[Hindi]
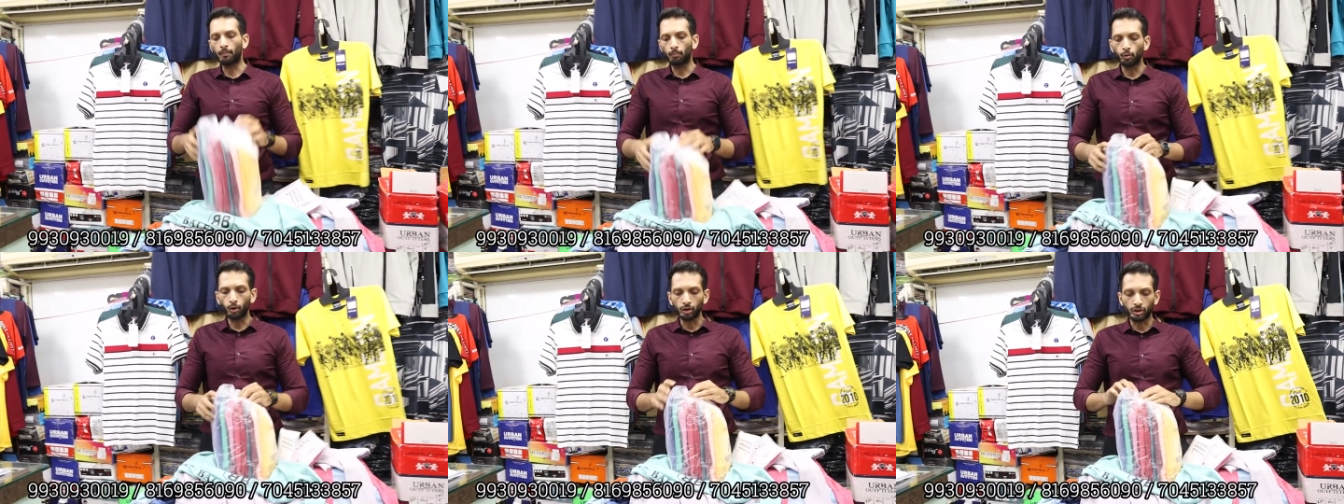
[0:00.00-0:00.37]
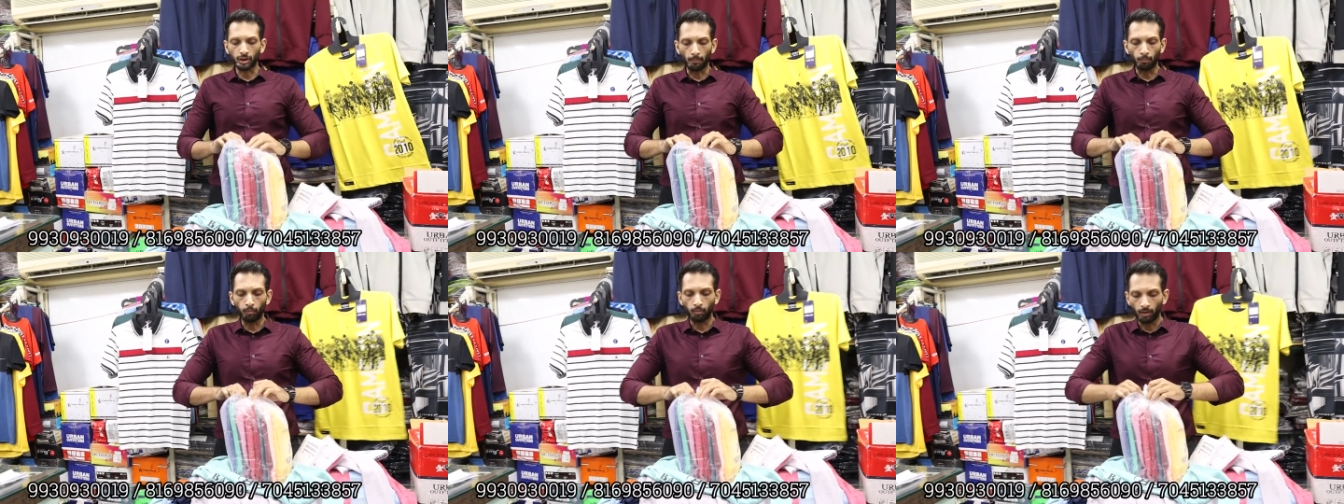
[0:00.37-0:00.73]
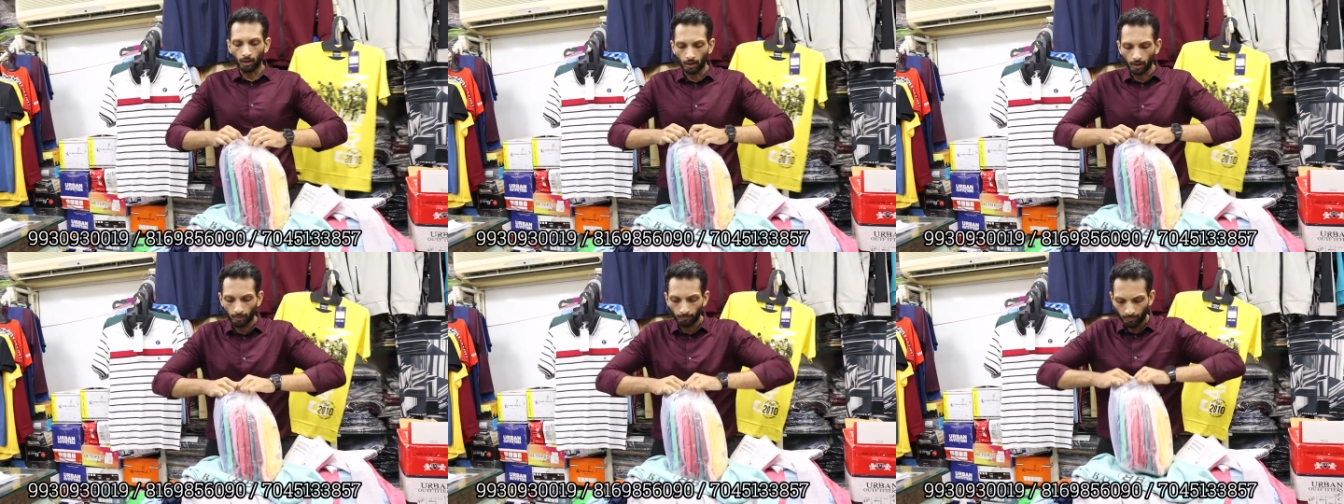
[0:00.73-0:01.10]
हम लोग जम
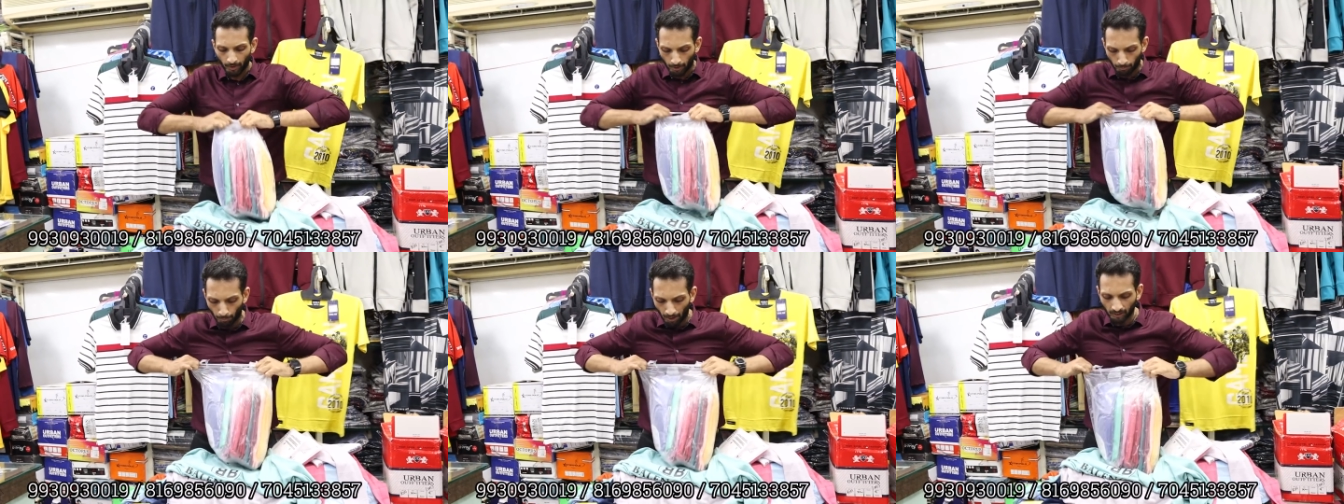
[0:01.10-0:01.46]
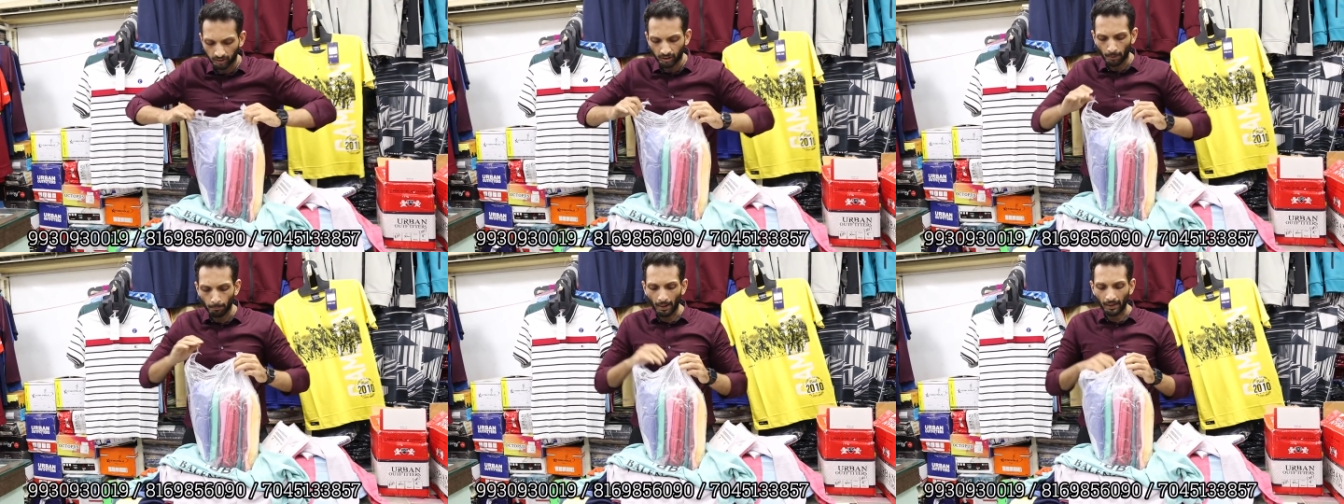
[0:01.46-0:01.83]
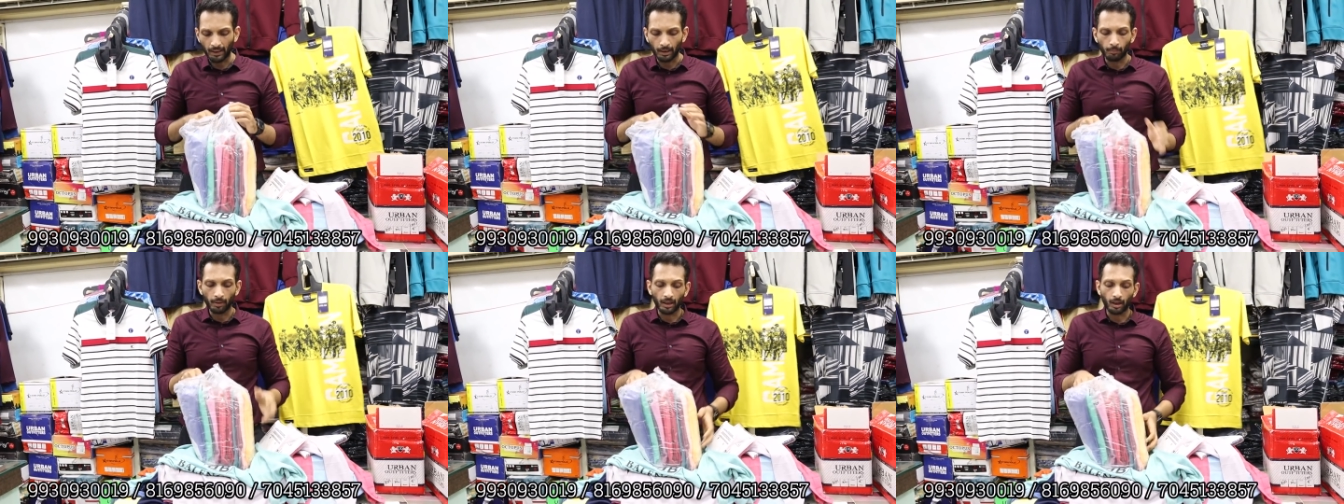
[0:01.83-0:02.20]
आ, मास्टर
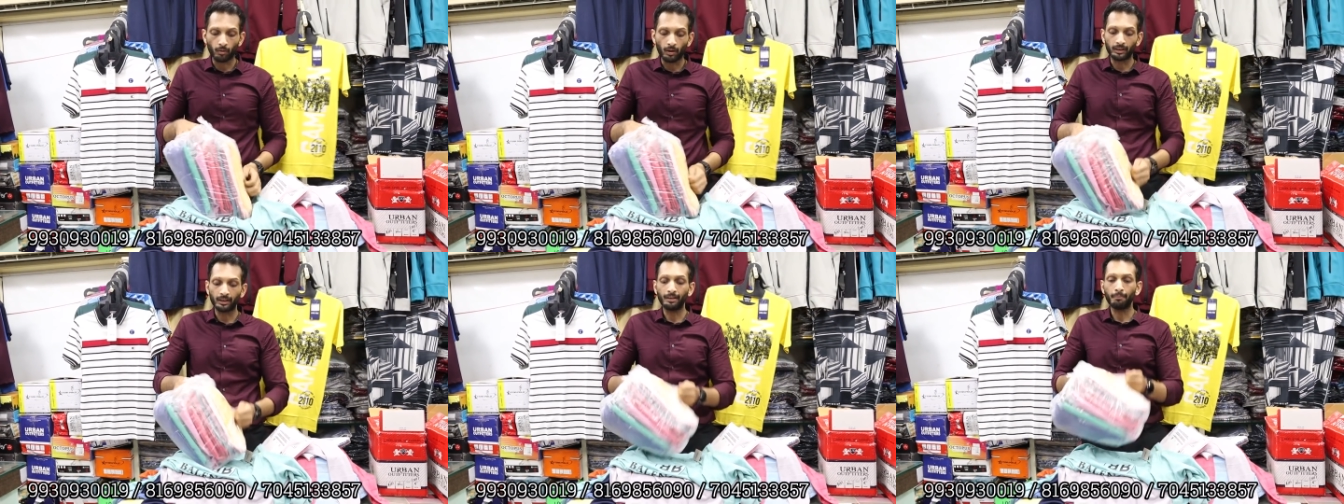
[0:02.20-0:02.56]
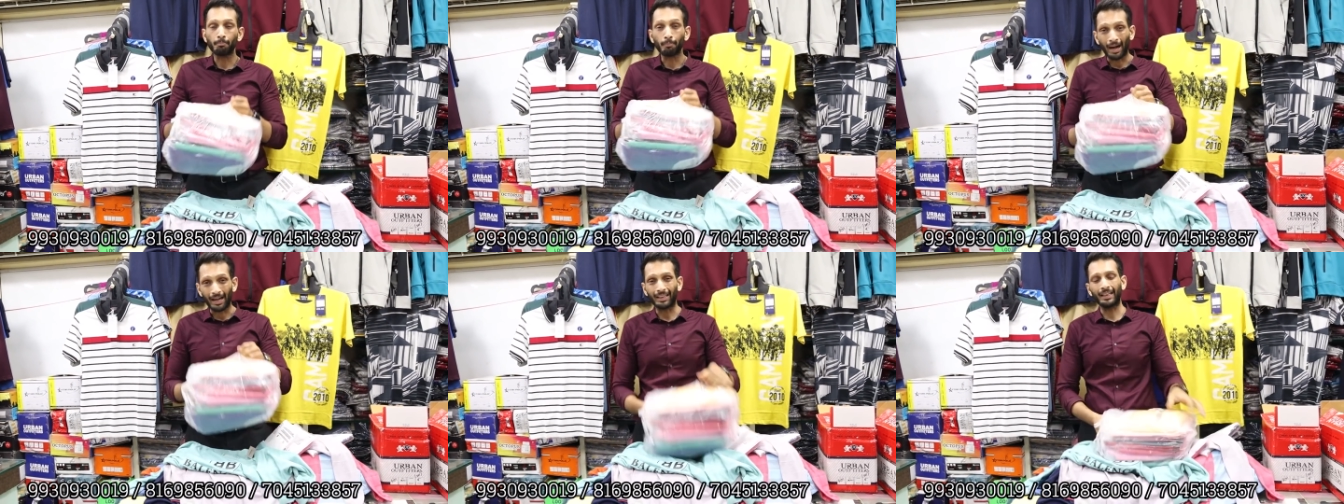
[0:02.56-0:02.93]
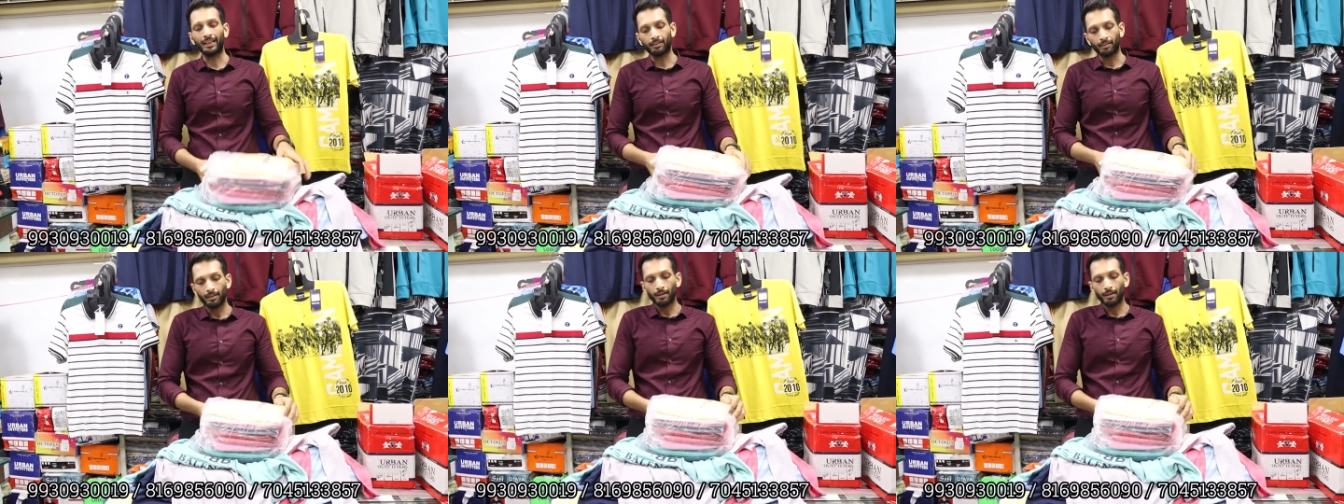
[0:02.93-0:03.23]
पैकिंग में करवाते हैं मैटी